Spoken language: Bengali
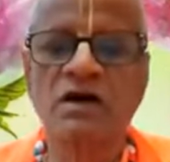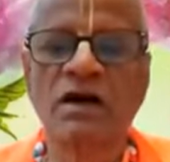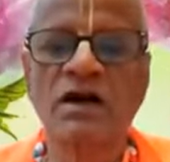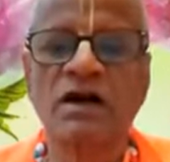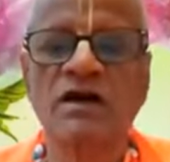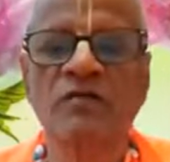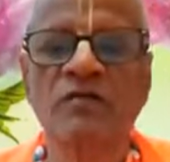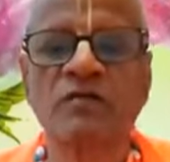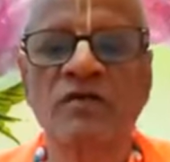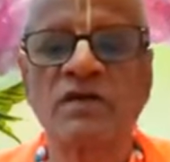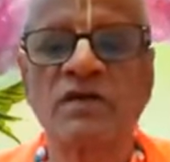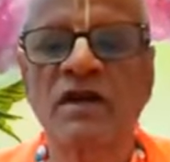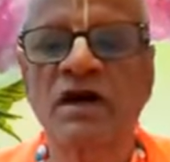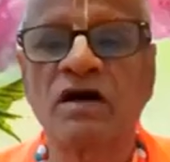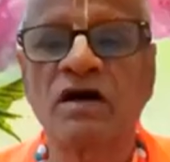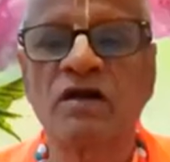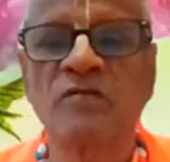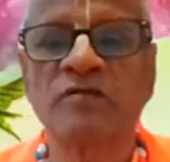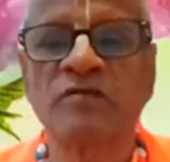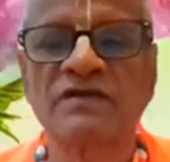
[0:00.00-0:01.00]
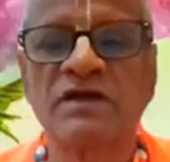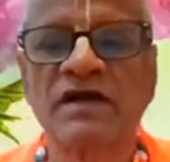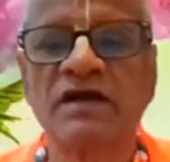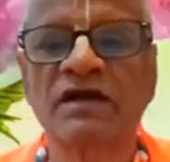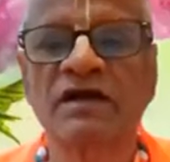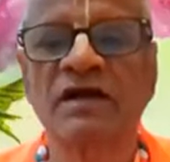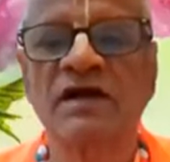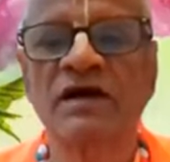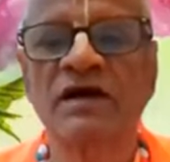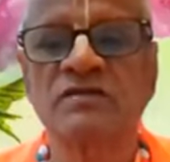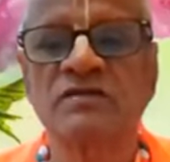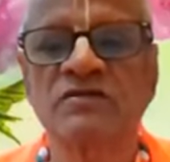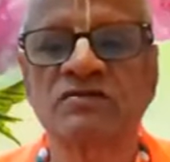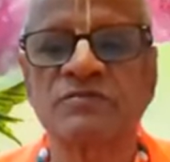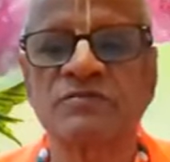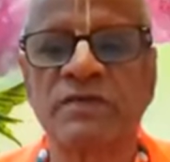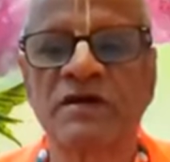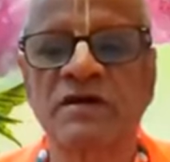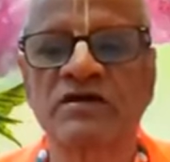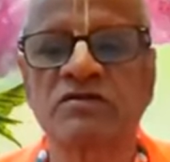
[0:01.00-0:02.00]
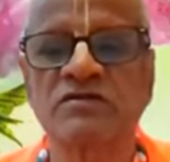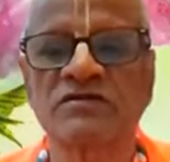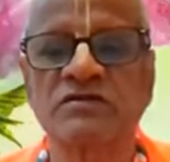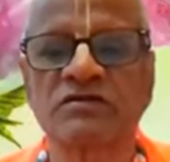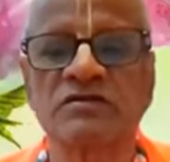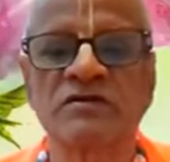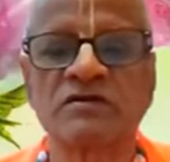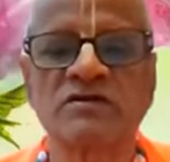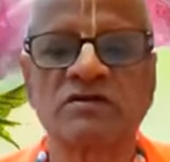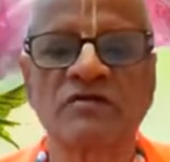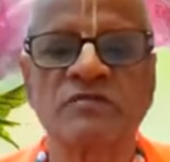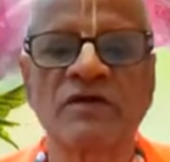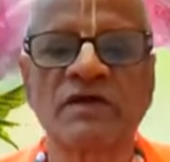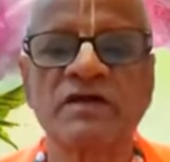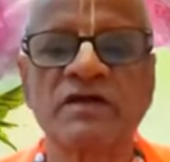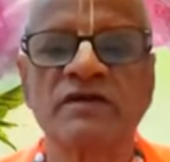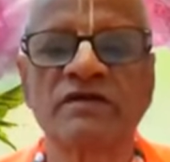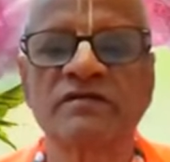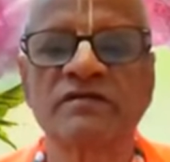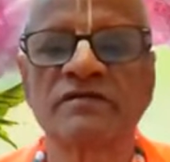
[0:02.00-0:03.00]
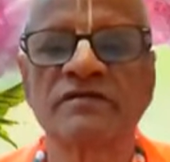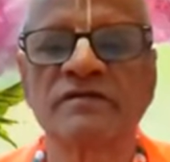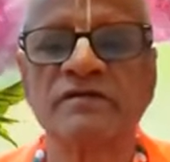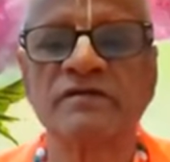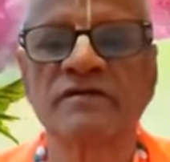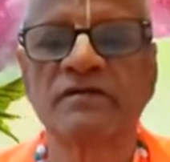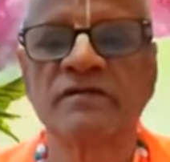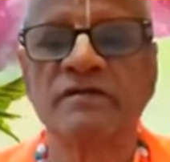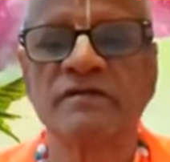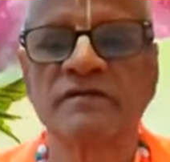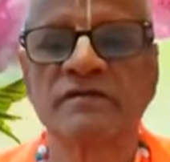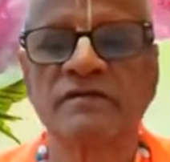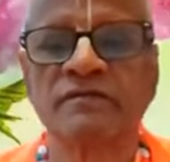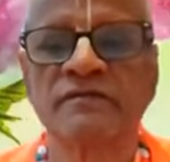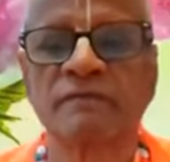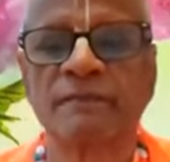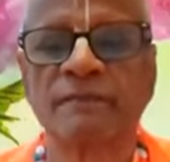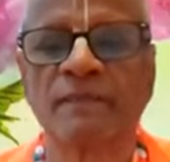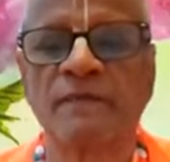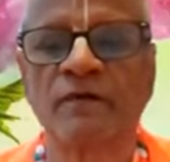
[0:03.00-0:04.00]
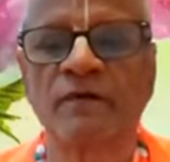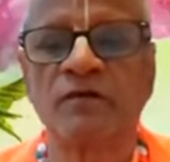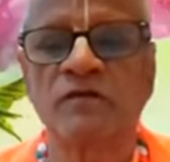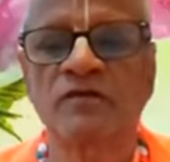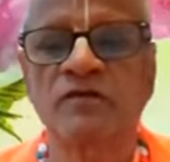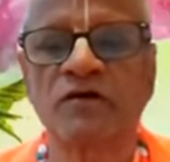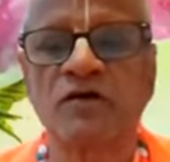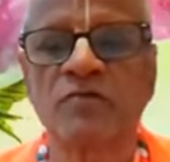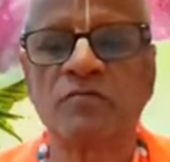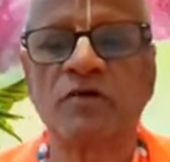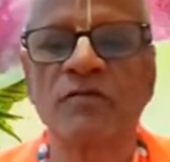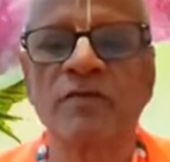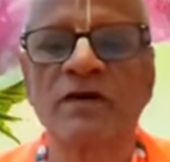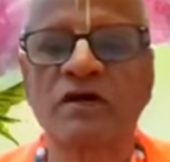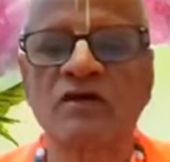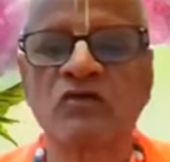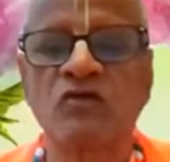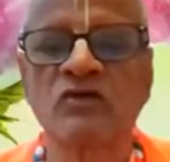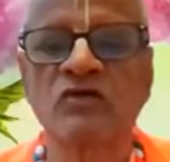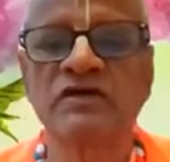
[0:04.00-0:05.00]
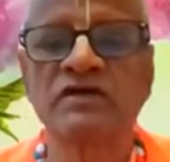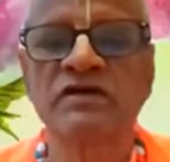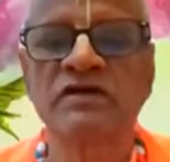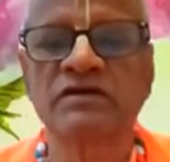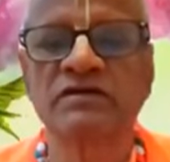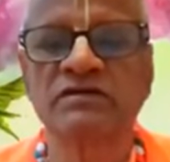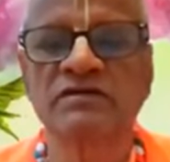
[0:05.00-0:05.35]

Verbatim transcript: কারণ বলা হলো আমি জানি না তো স্পেকুলেশন করতে পারি অধর্ম বা কলি